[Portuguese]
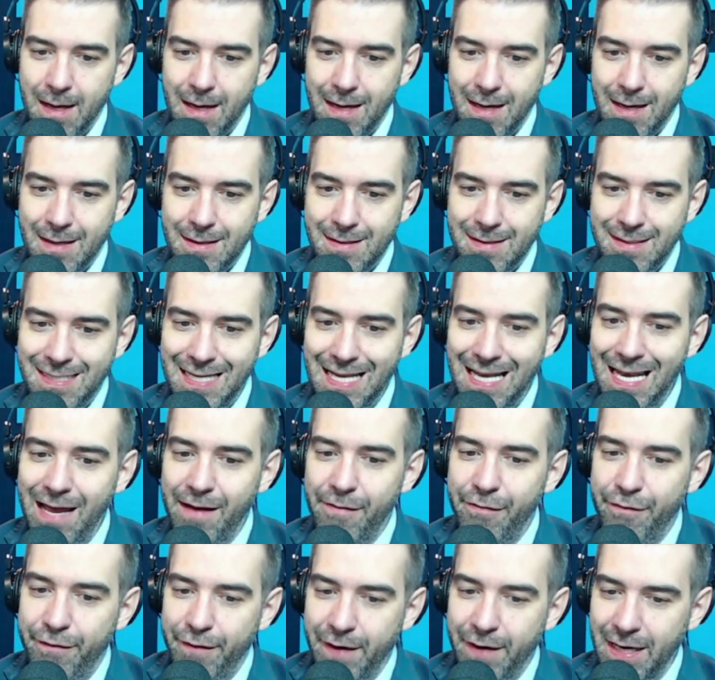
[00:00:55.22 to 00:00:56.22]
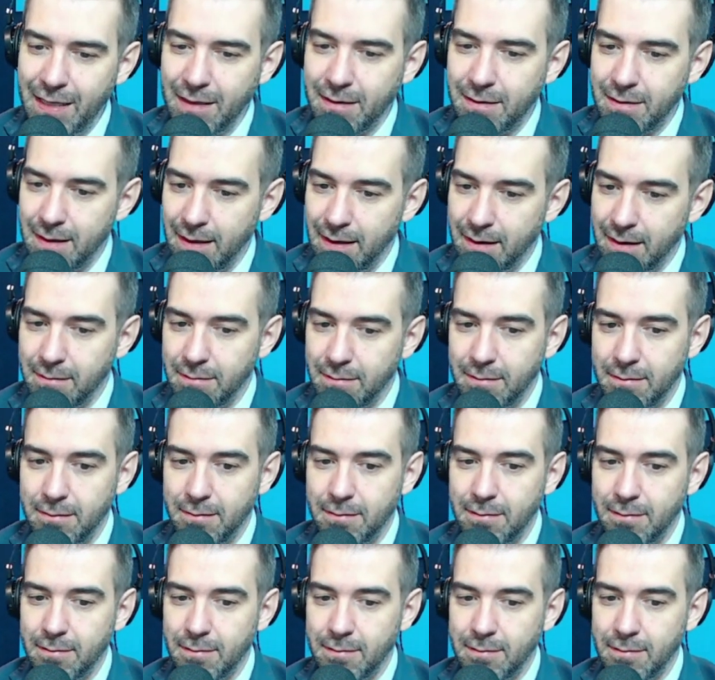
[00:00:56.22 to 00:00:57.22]
se levanta
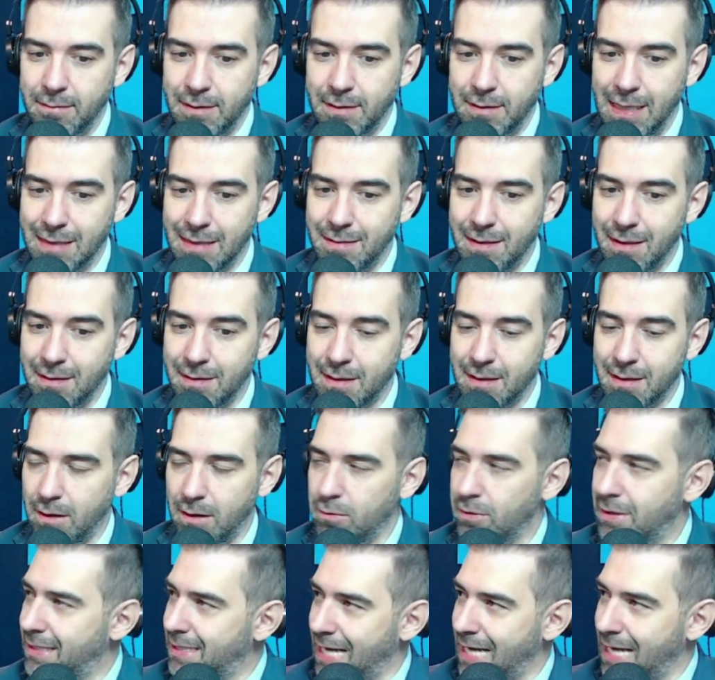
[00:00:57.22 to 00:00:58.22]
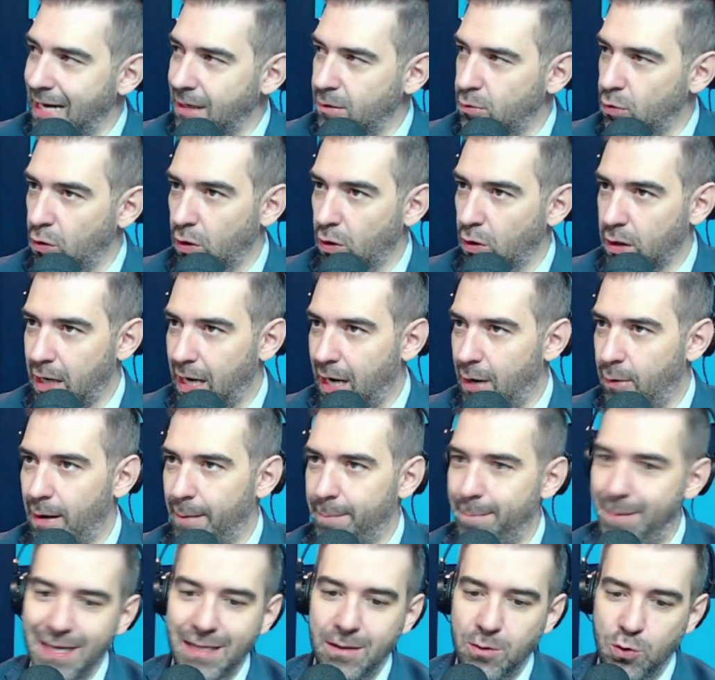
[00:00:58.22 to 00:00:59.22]
da sessão, sai do local,
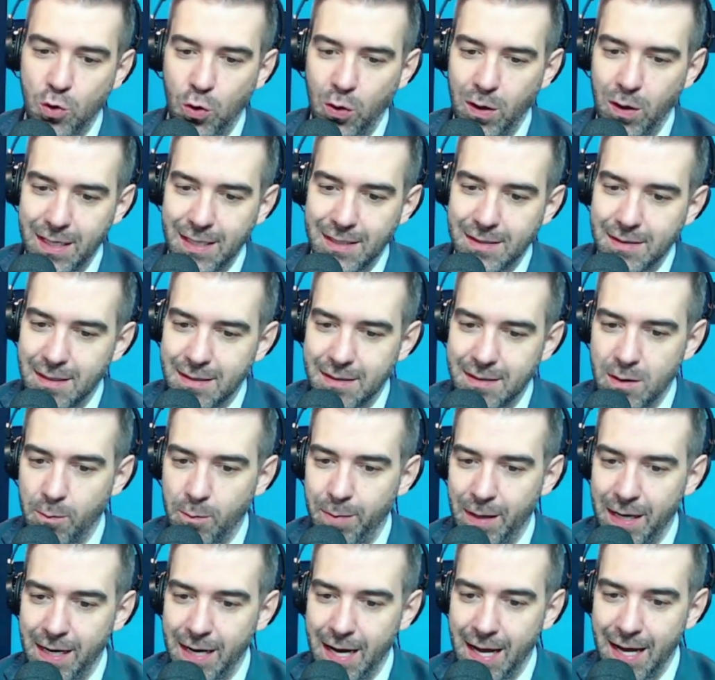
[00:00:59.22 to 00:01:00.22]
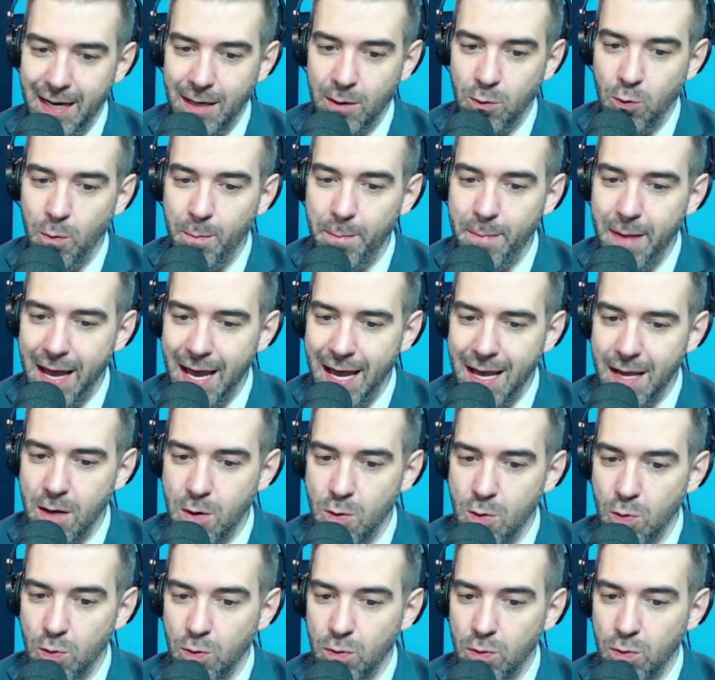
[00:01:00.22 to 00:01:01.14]
abandona a sessão plenária no meio,